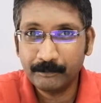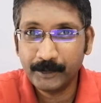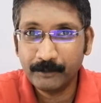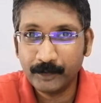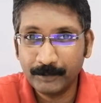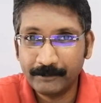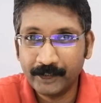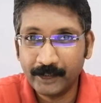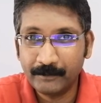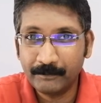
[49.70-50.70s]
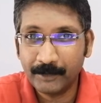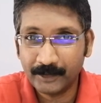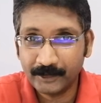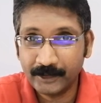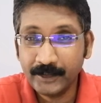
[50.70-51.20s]
பின்வரும் பதிவுகளை
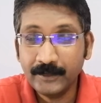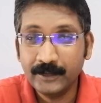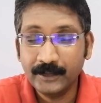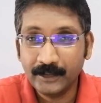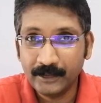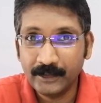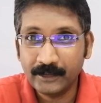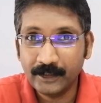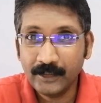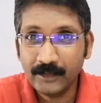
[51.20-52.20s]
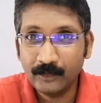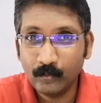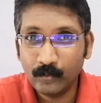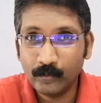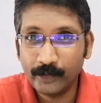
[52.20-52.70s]
பார்த்து நீங்கள்
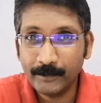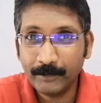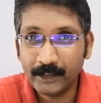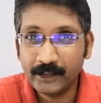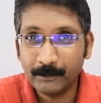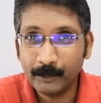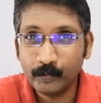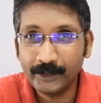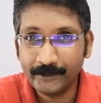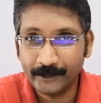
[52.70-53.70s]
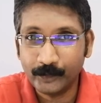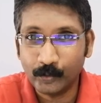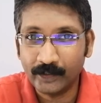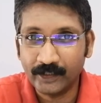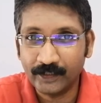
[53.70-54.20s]
உங்களுடைய பாதுகாப்பை உறுதி செய்து
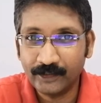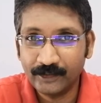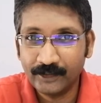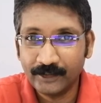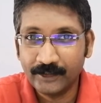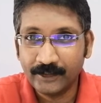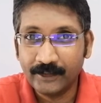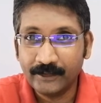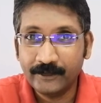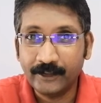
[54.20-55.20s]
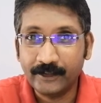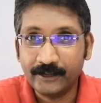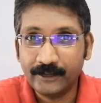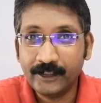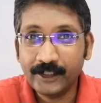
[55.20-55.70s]
கொள்ளுங்கள் சரி
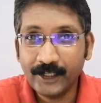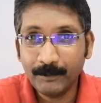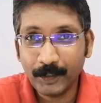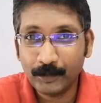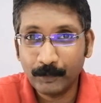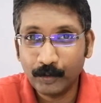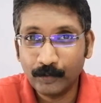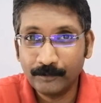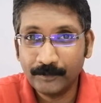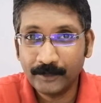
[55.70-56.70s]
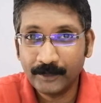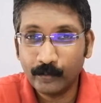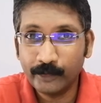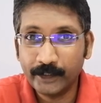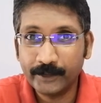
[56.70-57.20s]
இன்னைக்கு என்ன பார்க்க போகிறோம்
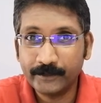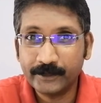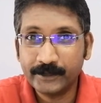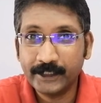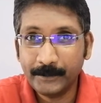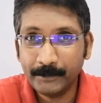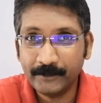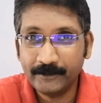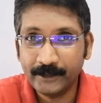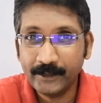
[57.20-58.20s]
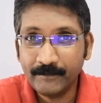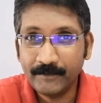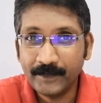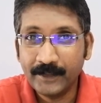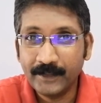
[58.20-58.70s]
உங்களுடைய திறன் பேசியை
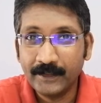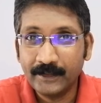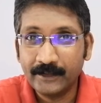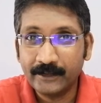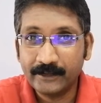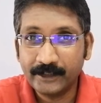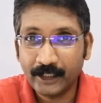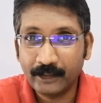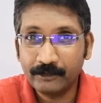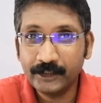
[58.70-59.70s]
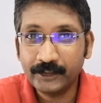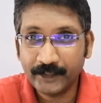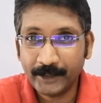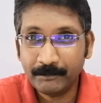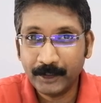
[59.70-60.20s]
யாராவது
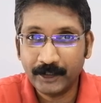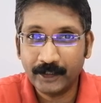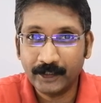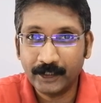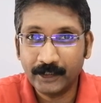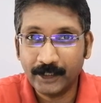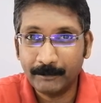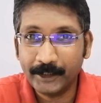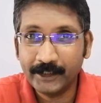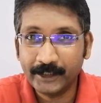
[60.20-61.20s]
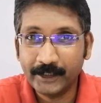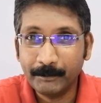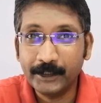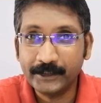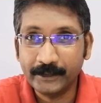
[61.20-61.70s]
ட்ராக் பண்ணுறாங்களா அப்படிங்கிறத
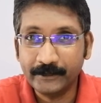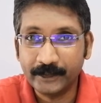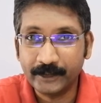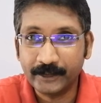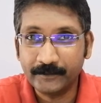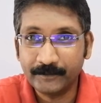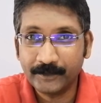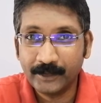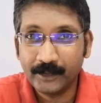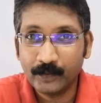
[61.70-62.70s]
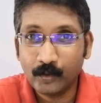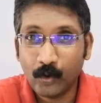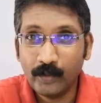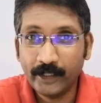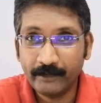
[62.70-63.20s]
எப்படி தெரிஞ்சுக்கிறது
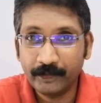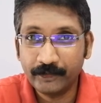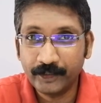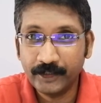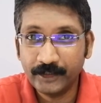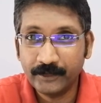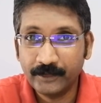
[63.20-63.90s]
கால் டைவர்ஷன்